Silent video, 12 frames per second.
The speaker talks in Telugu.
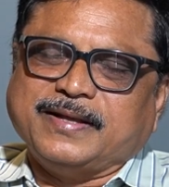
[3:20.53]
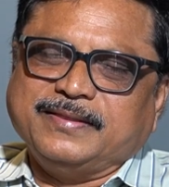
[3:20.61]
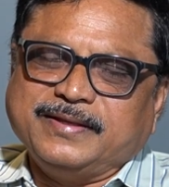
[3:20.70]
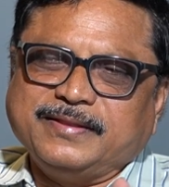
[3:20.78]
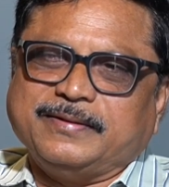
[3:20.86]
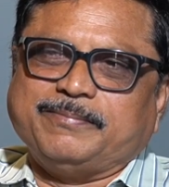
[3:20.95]

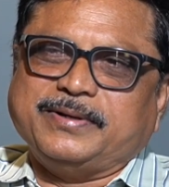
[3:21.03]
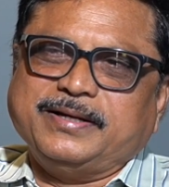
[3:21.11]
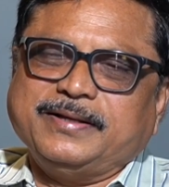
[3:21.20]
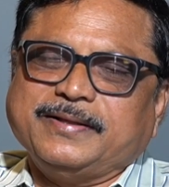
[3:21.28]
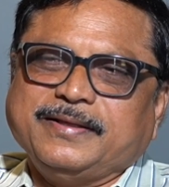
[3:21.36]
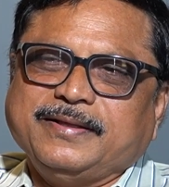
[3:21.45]
అంతే తప్ప
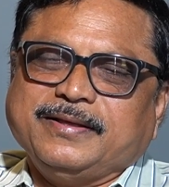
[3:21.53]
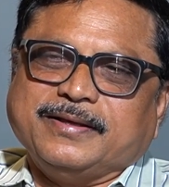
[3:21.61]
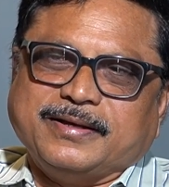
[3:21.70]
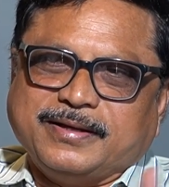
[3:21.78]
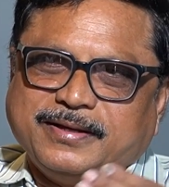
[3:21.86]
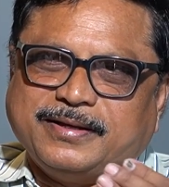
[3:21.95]

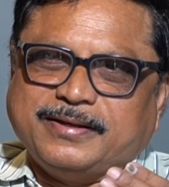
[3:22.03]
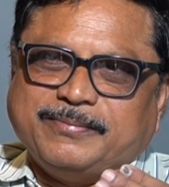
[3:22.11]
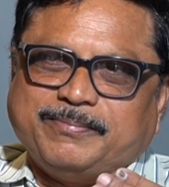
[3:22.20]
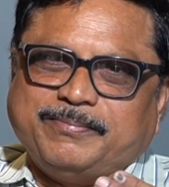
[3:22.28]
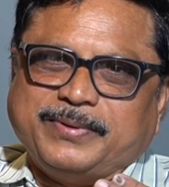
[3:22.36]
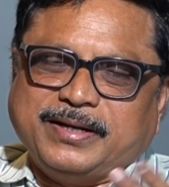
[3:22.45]

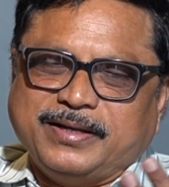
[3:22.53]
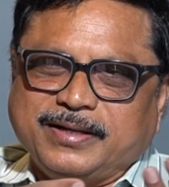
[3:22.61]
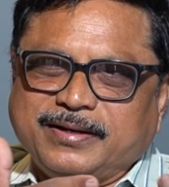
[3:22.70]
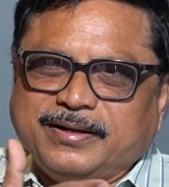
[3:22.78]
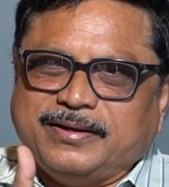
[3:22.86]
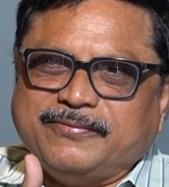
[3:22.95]

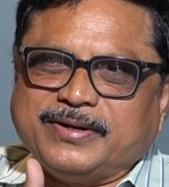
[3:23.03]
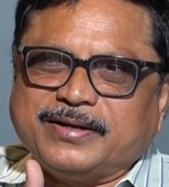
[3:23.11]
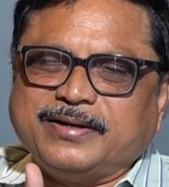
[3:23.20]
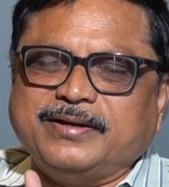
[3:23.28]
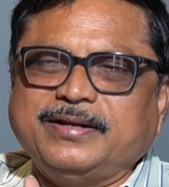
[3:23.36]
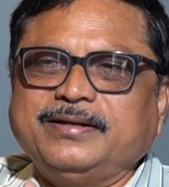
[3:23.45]
పలానా
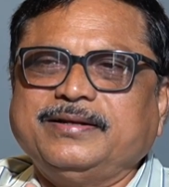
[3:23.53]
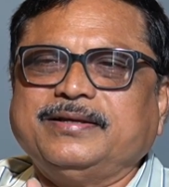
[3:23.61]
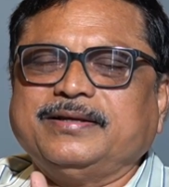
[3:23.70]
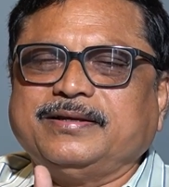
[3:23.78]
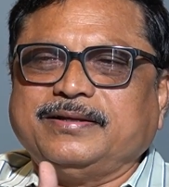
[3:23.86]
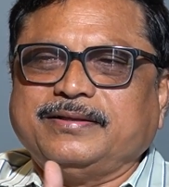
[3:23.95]
వర్గాన్ని నీ